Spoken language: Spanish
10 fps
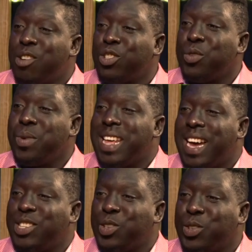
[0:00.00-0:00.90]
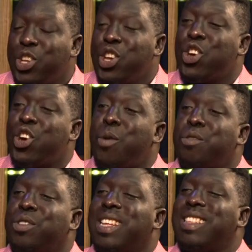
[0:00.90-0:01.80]
su vida a Jesús, ¿cómo
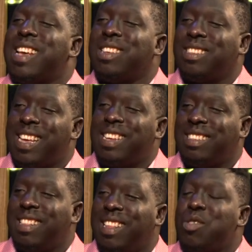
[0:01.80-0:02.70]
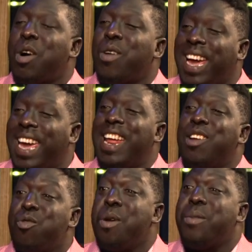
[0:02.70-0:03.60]
usted se ha sentido ahora que eres
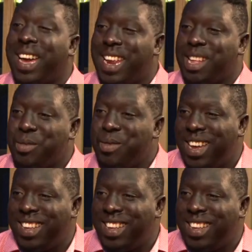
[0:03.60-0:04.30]
nueva criatura?